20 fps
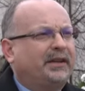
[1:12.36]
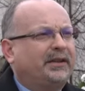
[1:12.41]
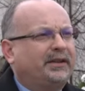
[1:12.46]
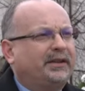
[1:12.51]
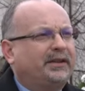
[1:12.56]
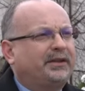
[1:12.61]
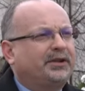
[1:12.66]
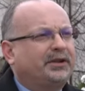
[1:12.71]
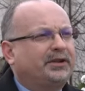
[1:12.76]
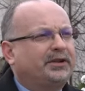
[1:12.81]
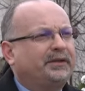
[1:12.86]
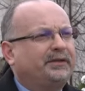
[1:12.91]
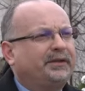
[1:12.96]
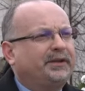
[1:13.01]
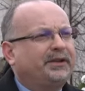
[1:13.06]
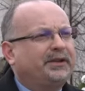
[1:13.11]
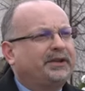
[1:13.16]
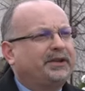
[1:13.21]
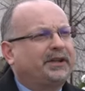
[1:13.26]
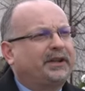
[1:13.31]
I
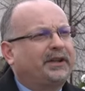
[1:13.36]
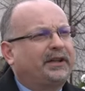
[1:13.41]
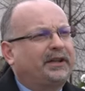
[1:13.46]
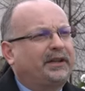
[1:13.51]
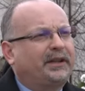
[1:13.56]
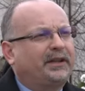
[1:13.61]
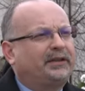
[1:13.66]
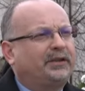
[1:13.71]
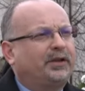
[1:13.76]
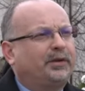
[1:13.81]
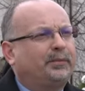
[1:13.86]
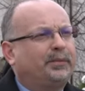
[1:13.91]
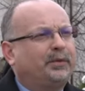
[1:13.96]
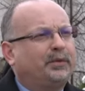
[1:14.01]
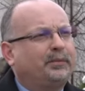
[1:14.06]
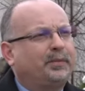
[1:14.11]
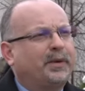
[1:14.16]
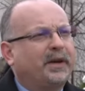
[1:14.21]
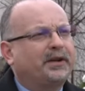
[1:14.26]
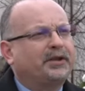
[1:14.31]
rzeczywiście to
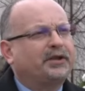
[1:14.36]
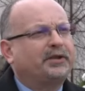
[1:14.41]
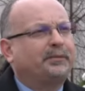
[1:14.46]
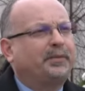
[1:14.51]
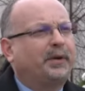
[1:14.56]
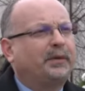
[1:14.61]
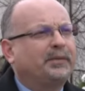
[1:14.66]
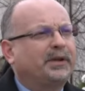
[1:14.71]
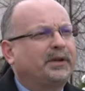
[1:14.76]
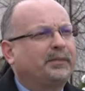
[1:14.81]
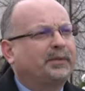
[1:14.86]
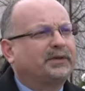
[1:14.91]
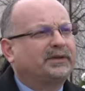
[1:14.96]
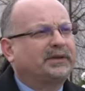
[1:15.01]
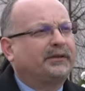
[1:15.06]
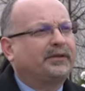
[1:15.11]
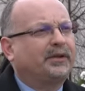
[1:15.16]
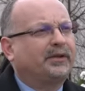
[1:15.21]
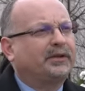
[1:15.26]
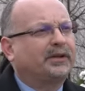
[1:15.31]
był pierwszy pomnik
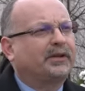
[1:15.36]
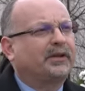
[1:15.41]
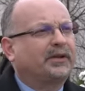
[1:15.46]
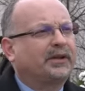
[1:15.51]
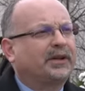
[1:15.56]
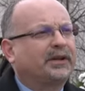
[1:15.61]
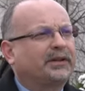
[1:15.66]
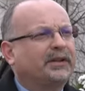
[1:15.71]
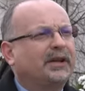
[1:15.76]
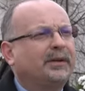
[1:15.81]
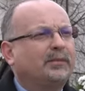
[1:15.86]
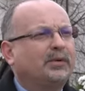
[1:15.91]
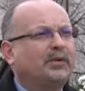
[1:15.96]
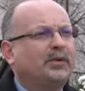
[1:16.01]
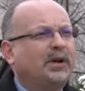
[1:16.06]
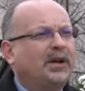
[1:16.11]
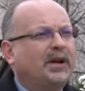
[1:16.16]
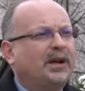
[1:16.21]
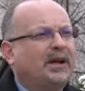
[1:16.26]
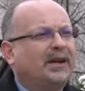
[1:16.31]
postawiony konkretnemu
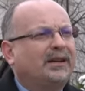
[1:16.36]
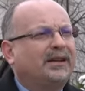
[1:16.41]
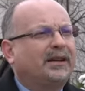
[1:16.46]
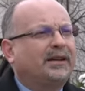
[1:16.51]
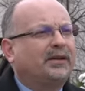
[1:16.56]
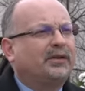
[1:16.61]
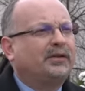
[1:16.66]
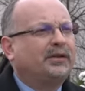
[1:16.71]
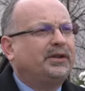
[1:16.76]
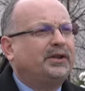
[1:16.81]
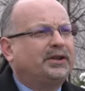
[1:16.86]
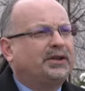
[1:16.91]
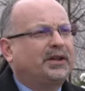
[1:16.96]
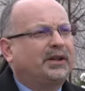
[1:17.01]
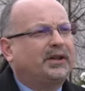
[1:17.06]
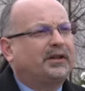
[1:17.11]
legioniście.